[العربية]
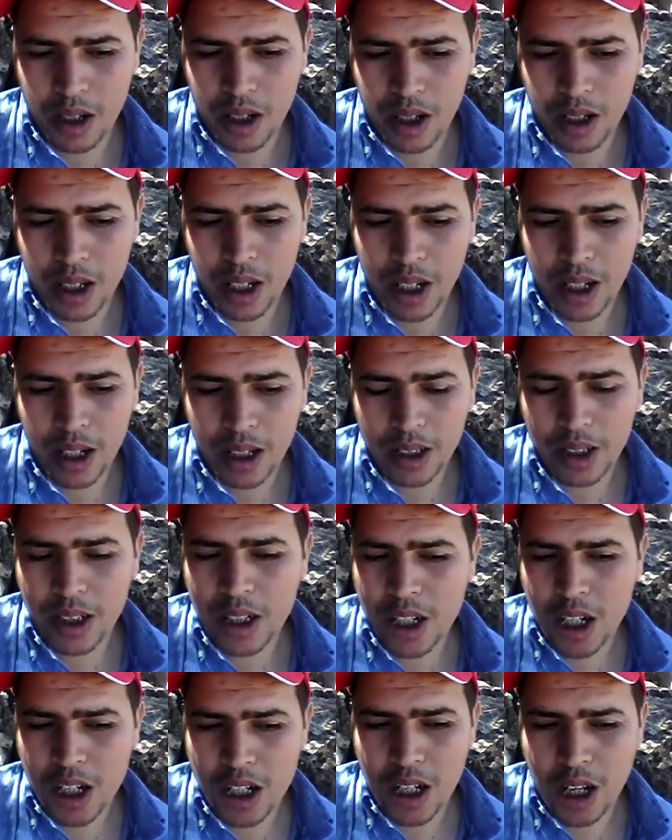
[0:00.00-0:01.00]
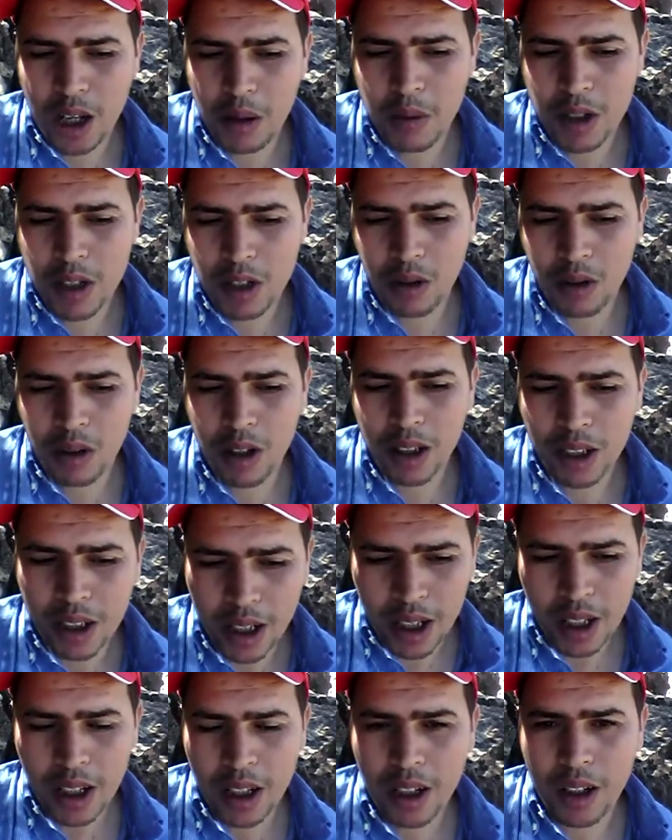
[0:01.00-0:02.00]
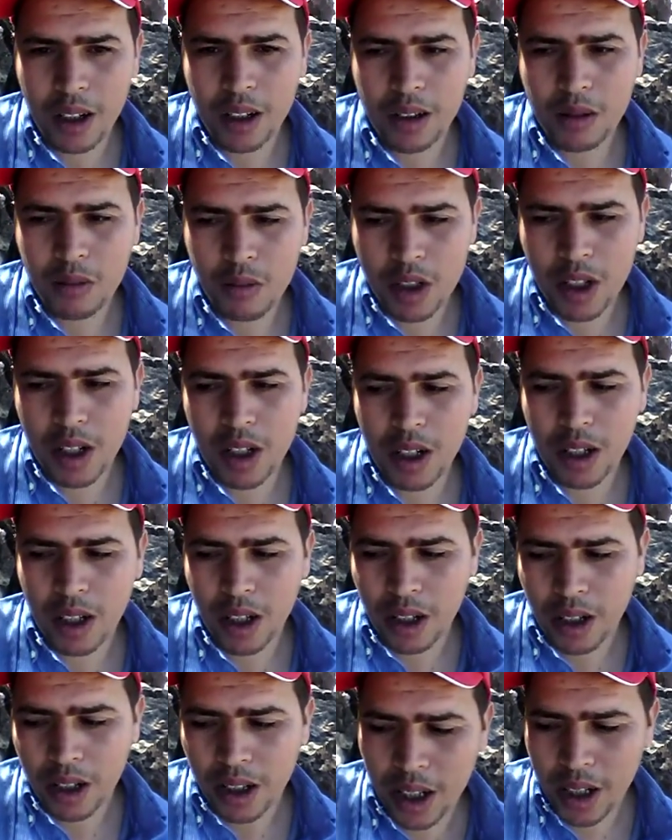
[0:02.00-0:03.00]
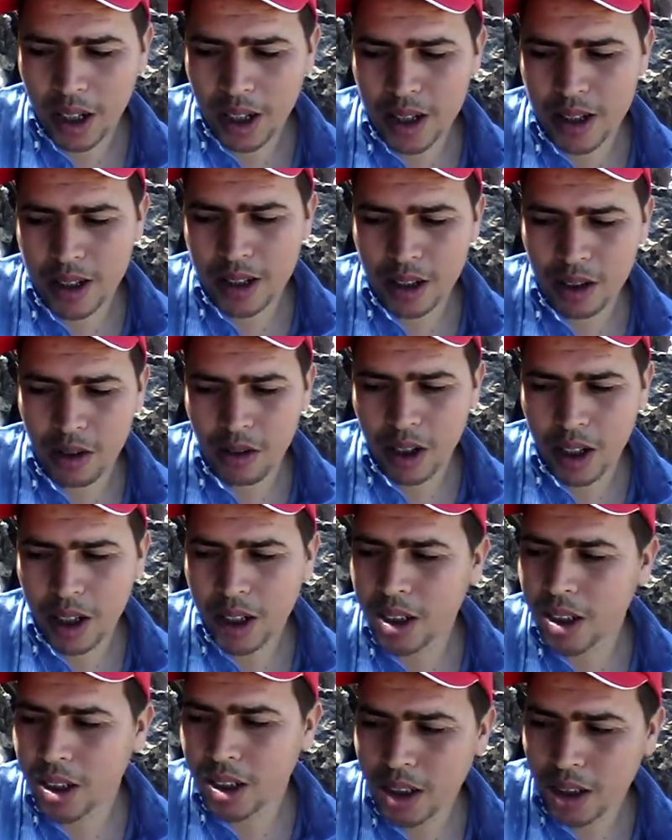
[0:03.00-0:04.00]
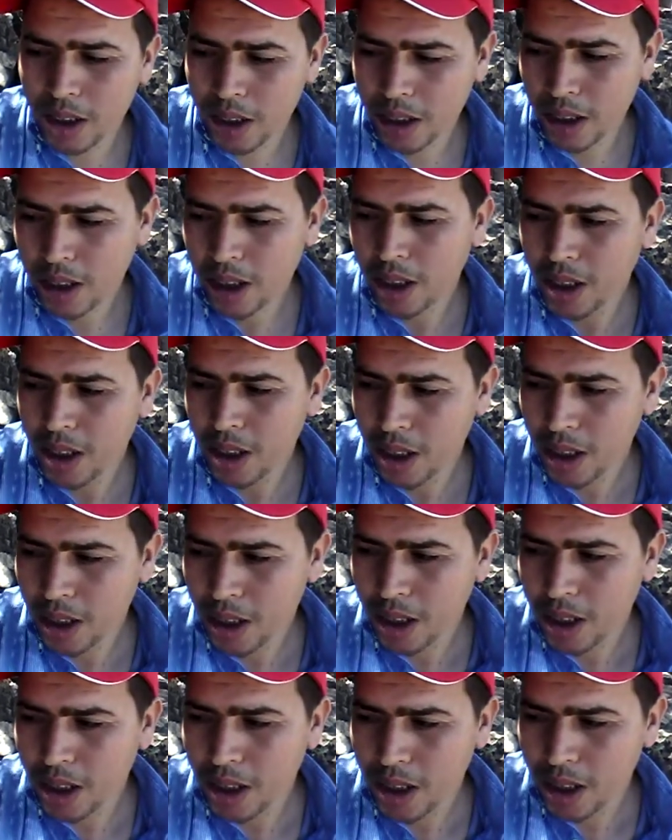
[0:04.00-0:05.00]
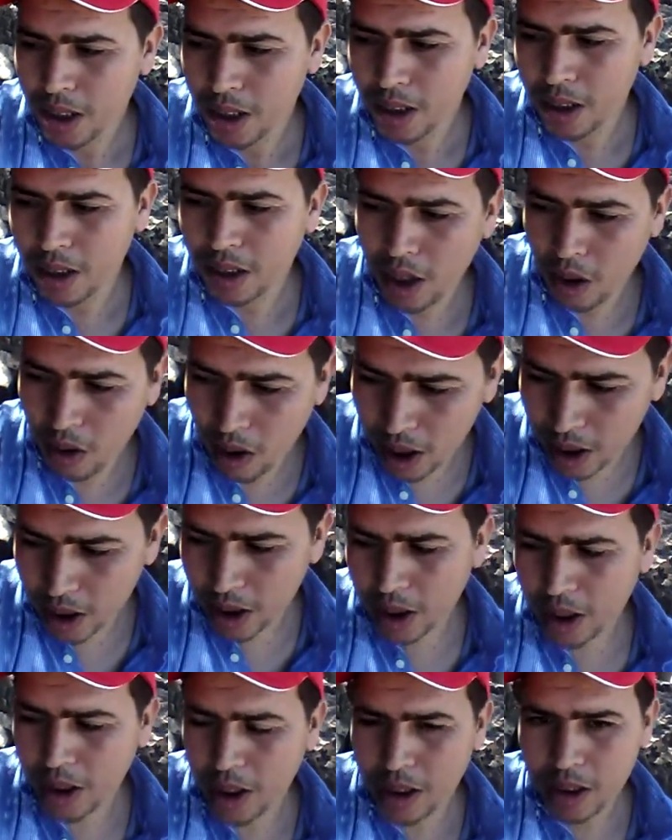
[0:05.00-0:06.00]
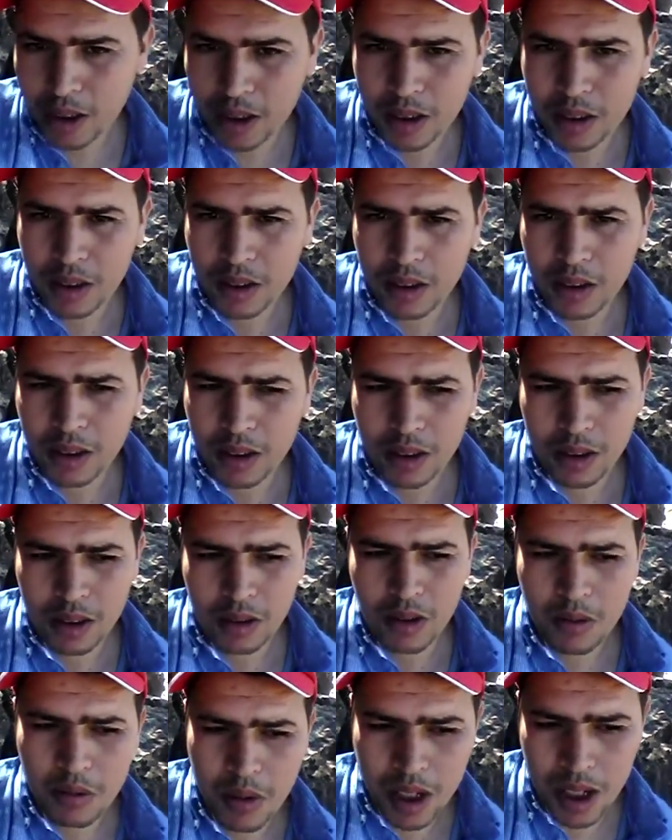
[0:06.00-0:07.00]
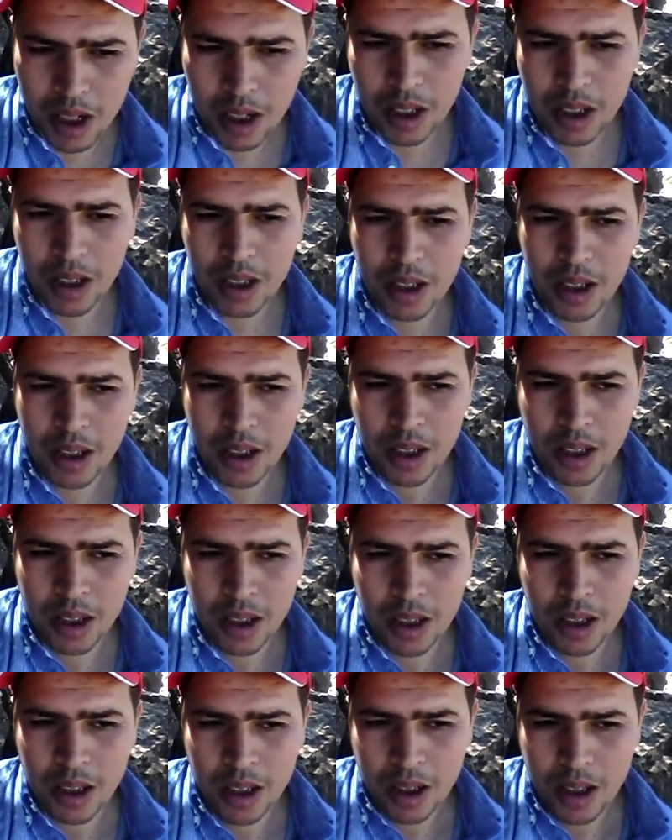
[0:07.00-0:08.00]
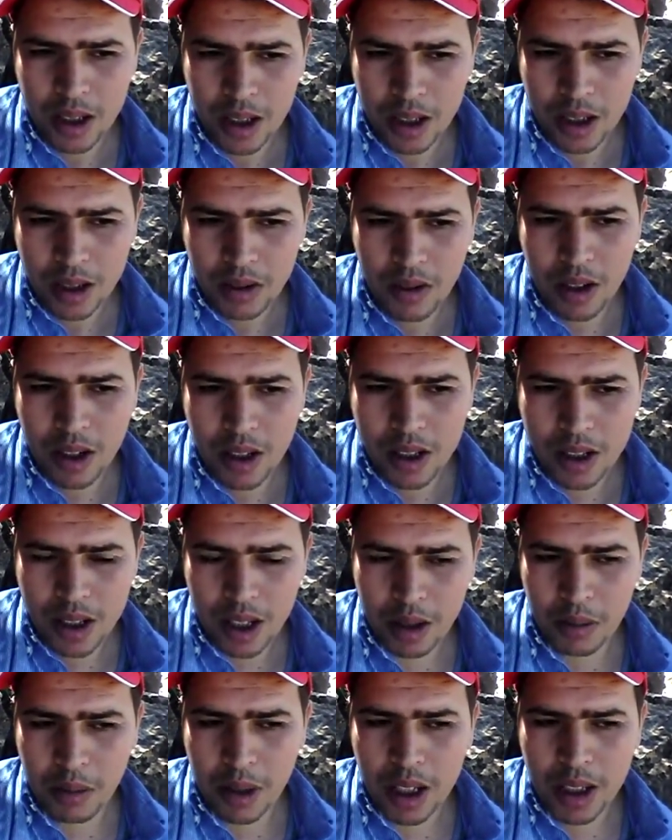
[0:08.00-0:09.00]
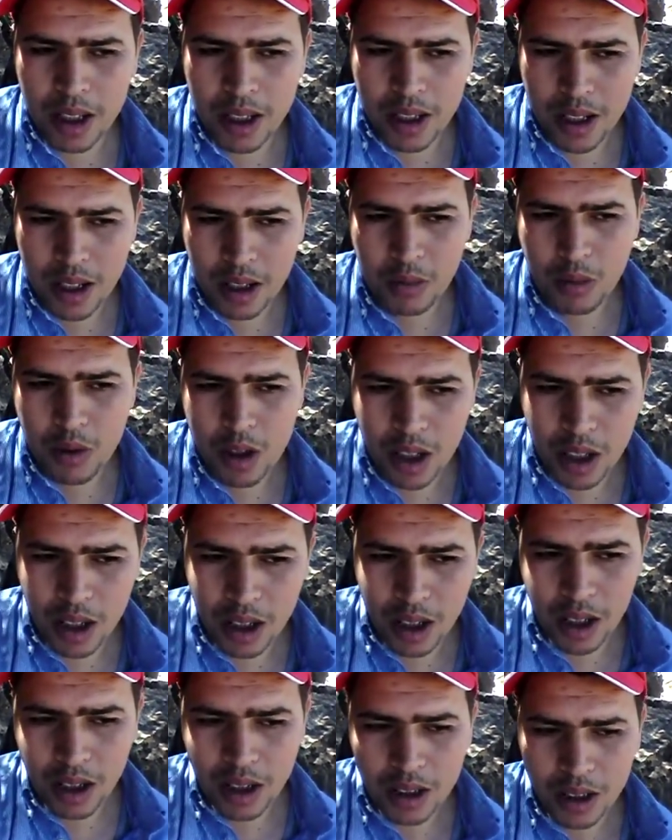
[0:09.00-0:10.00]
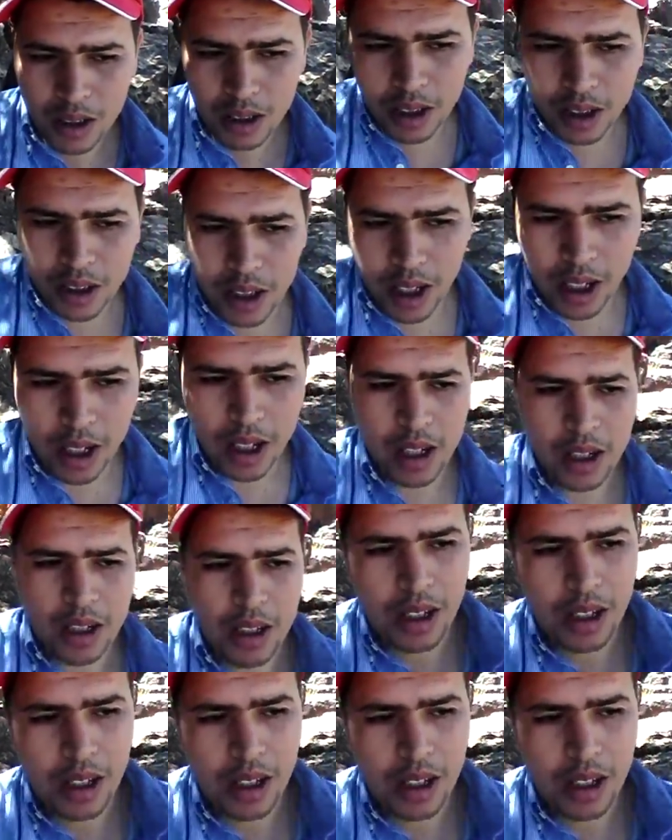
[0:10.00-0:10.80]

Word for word: انا عندي الشجاعه باش نقول لك دير لي مشاركه كنحذرك اني انت وخاطرك باش واه صعيب عليك زر المشاركة ضغط على